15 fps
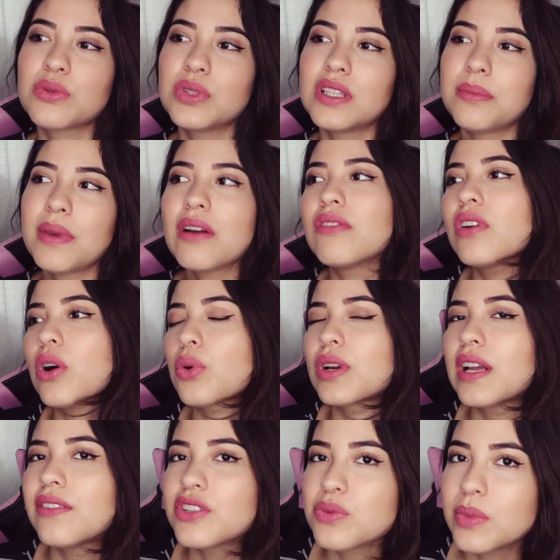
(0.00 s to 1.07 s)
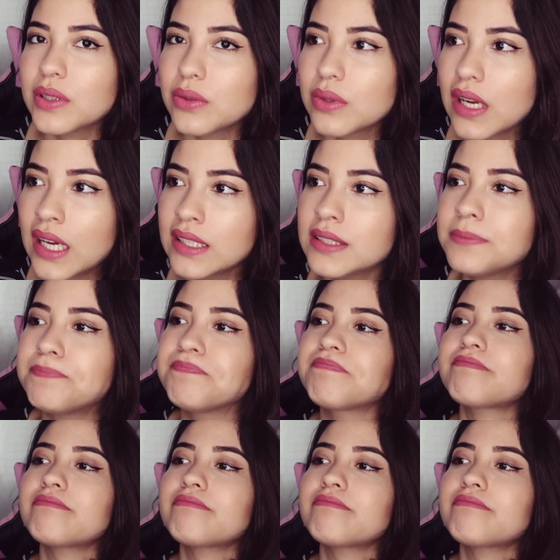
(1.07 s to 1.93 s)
quando a minha avó acordava de madrugada,